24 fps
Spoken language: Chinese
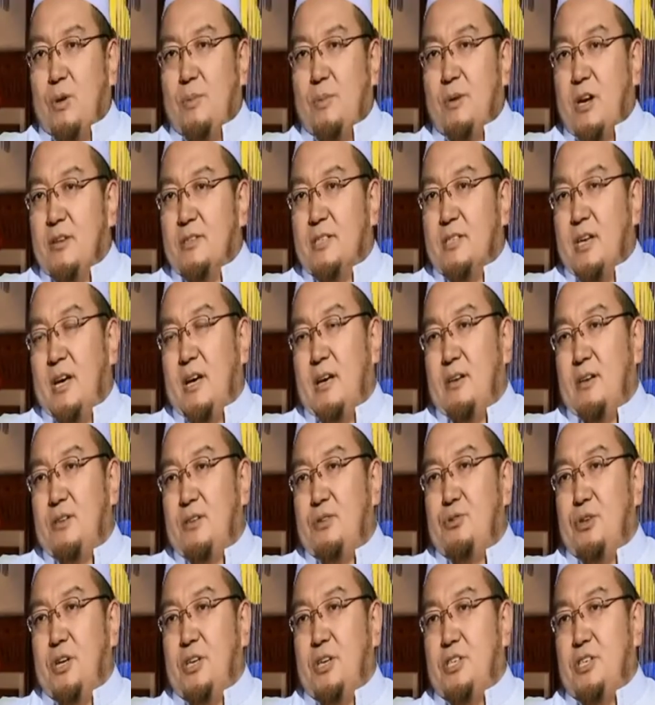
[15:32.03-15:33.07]
们刚才
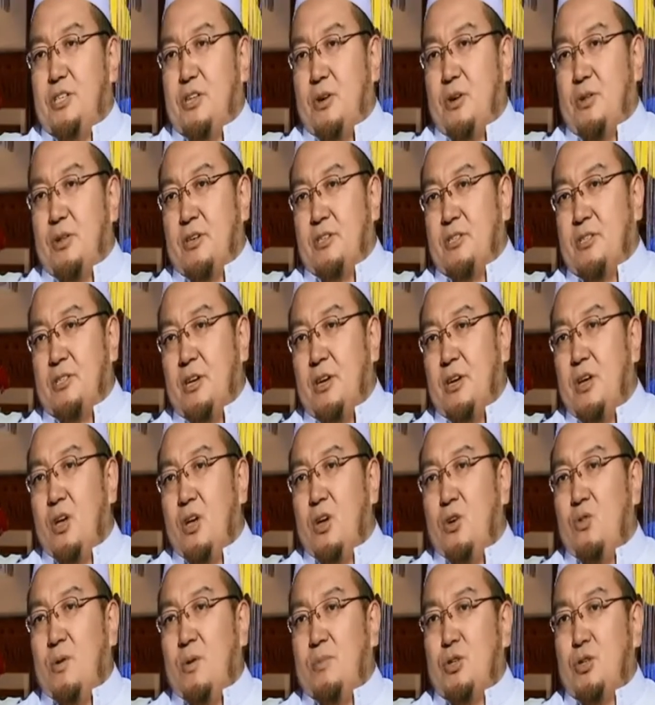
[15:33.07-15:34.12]
学习到的是，
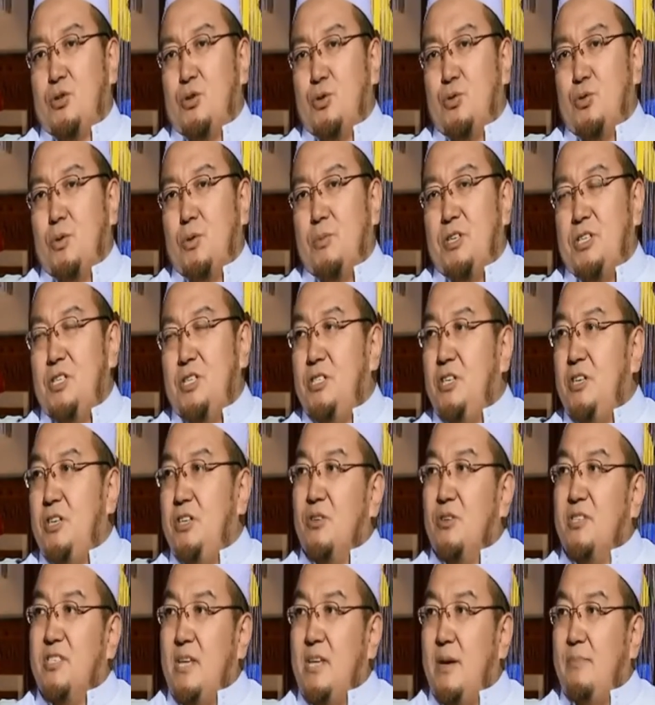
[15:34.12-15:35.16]
我们的群众们一定要
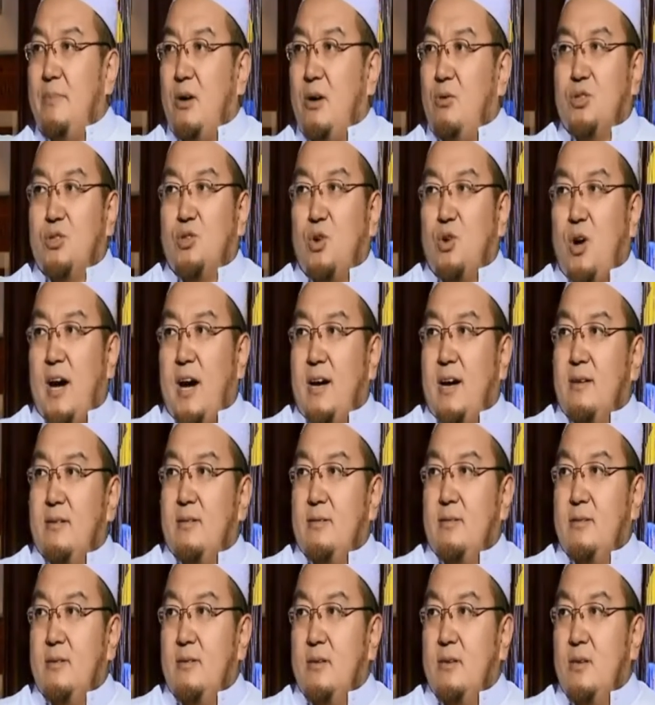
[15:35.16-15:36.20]
三马瓦托
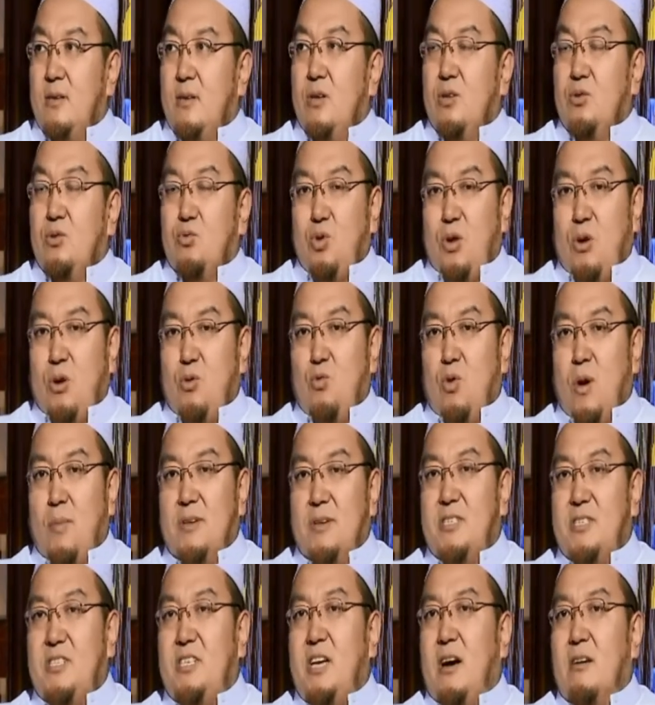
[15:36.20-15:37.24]
对我
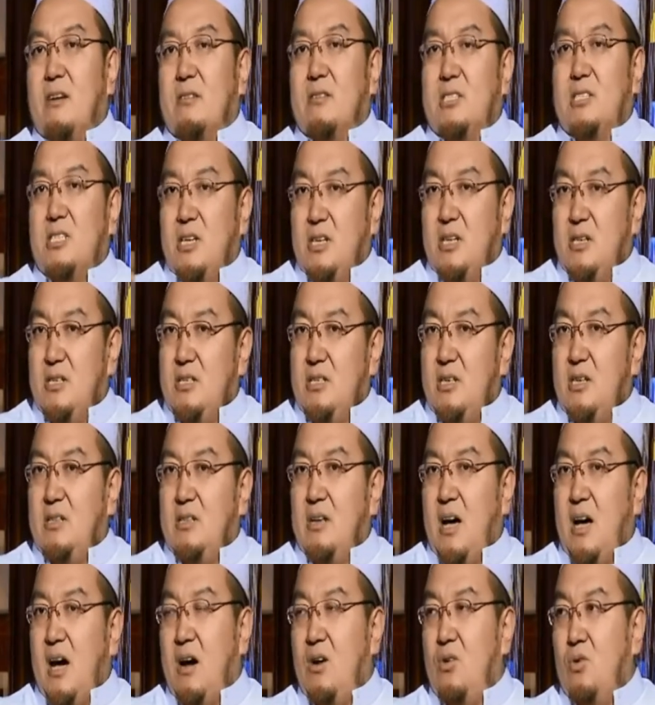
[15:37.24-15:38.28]
们讲正义的
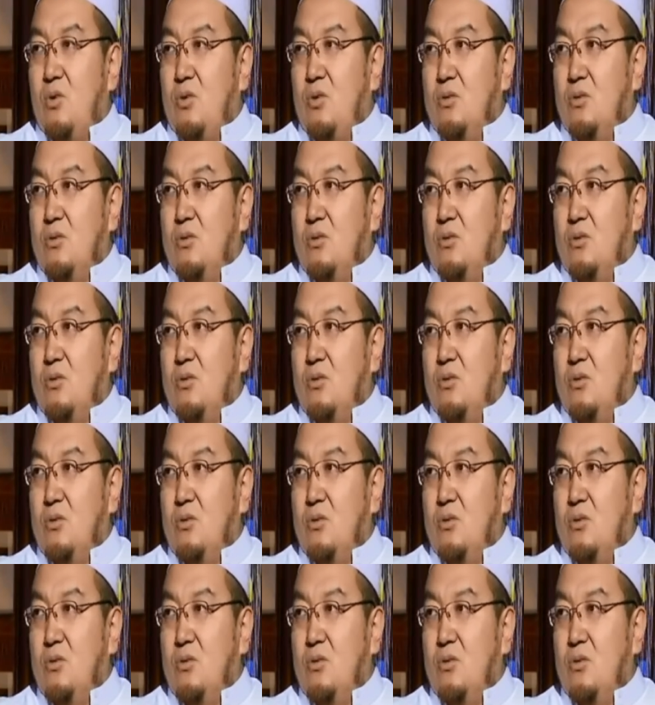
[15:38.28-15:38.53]
阿訇，